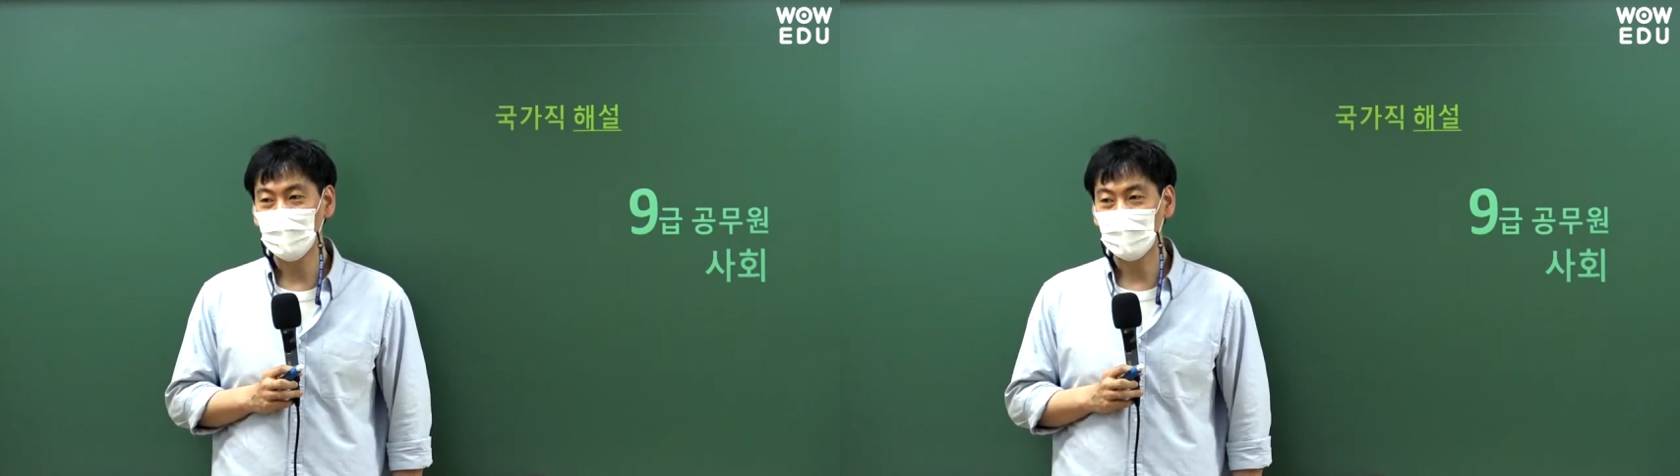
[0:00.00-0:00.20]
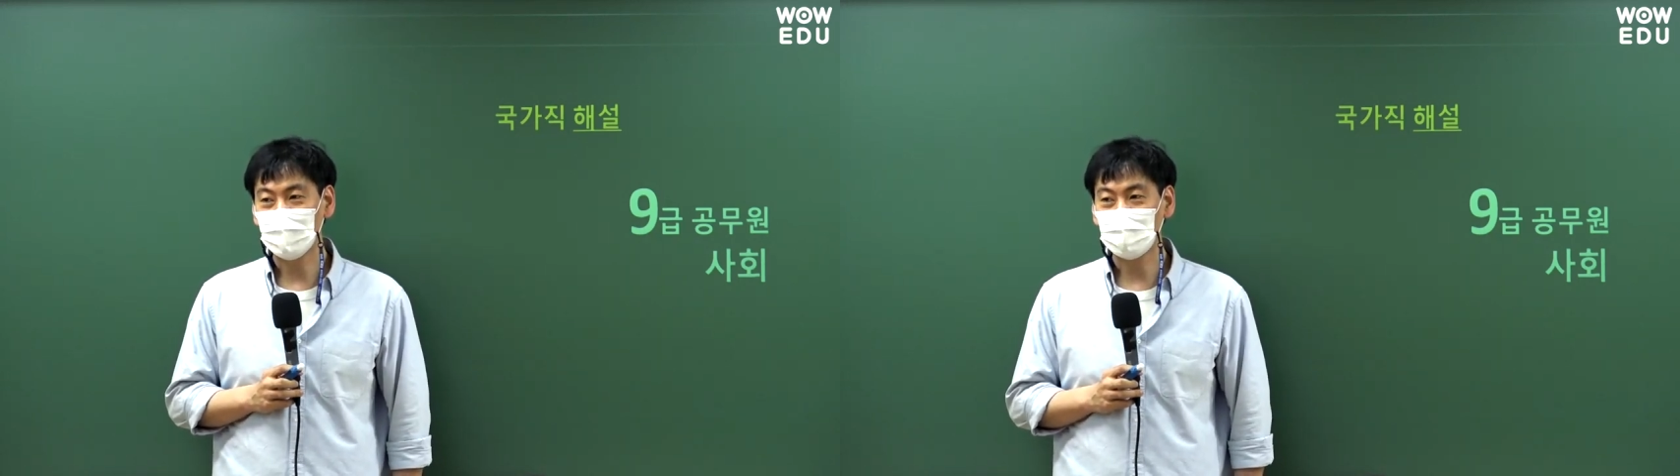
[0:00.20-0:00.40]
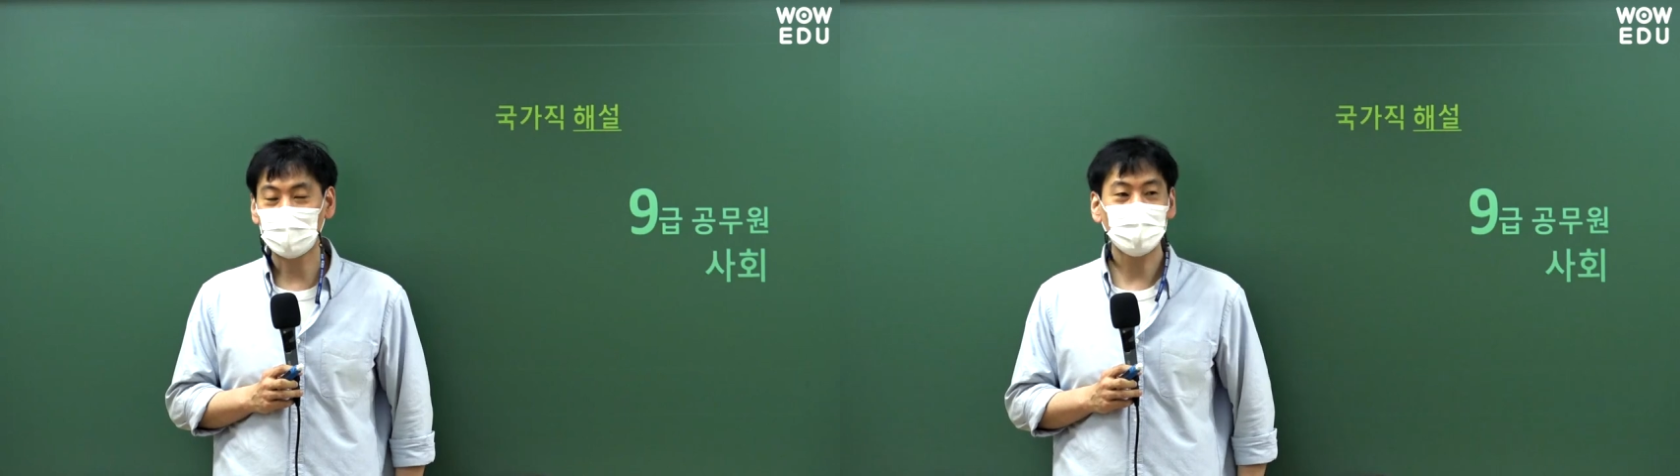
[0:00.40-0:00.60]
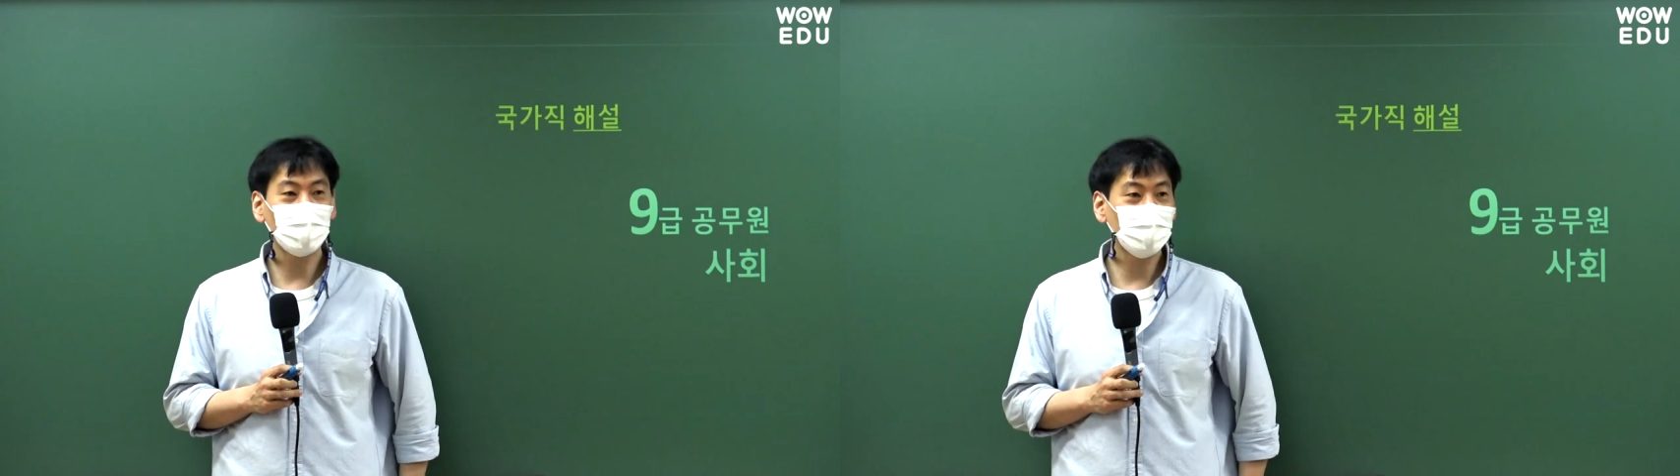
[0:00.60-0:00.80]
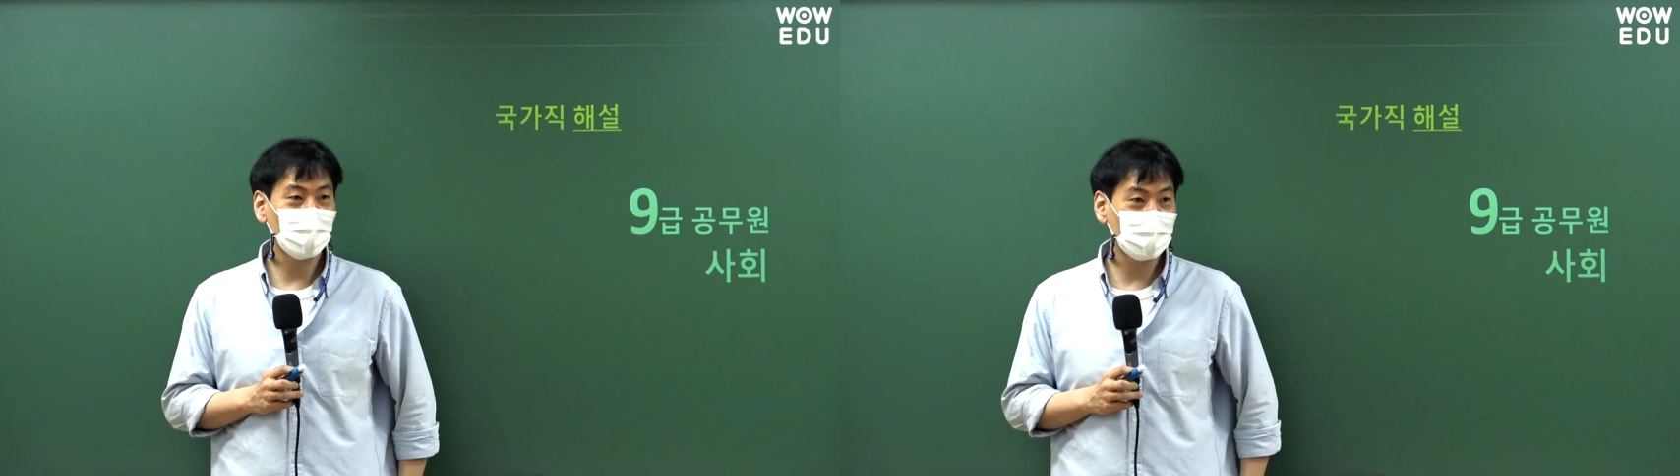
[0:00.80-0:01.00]
어,
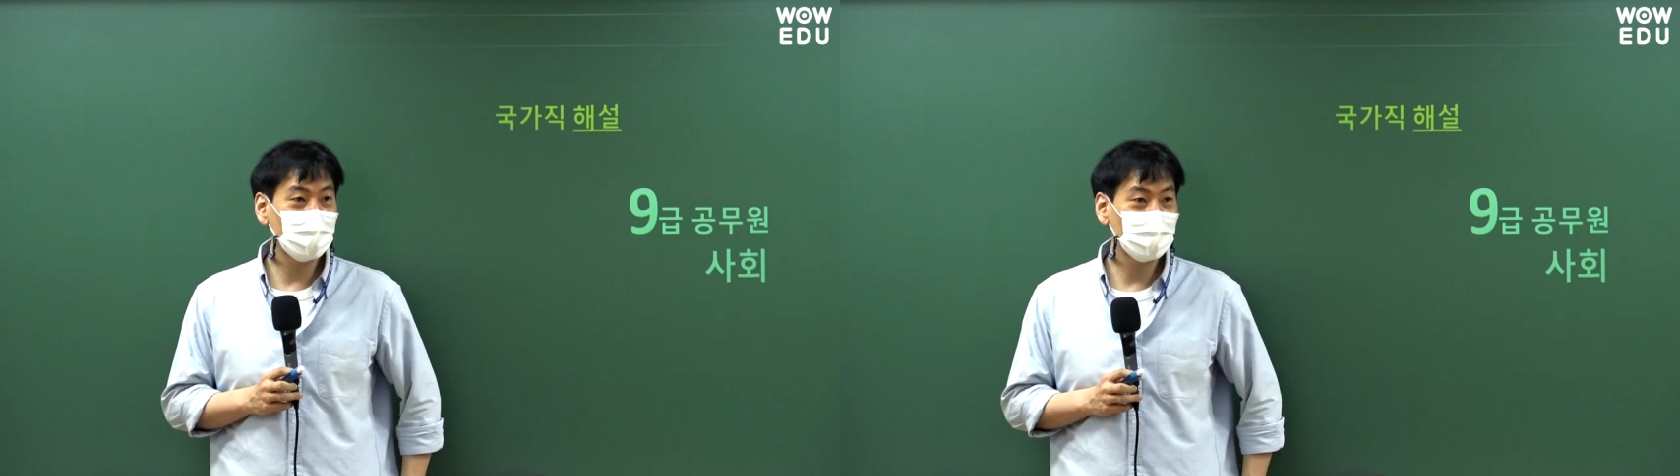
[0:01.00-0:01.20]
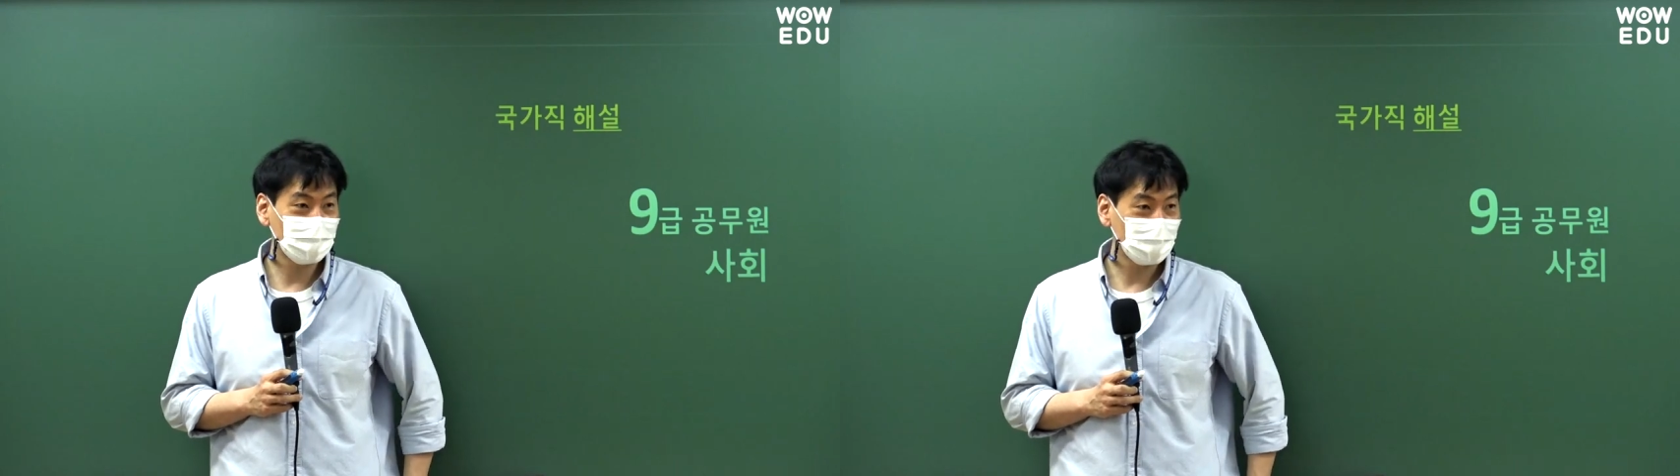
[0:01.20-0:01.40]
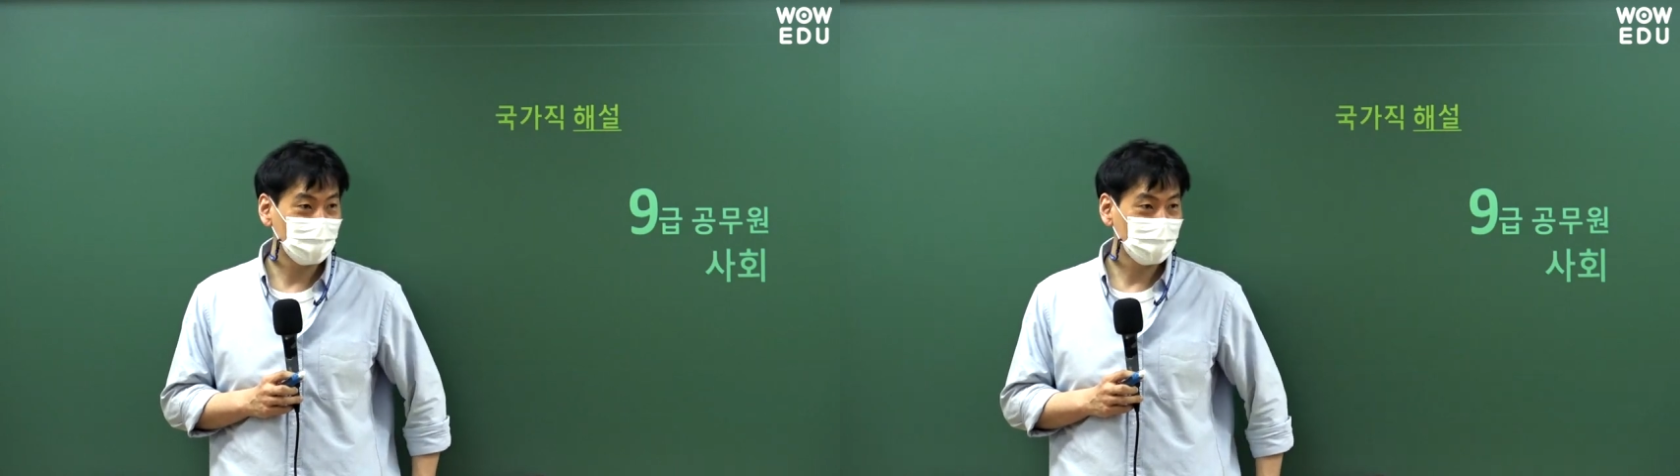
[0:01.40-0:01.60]
까다로운 게 있긴 있지.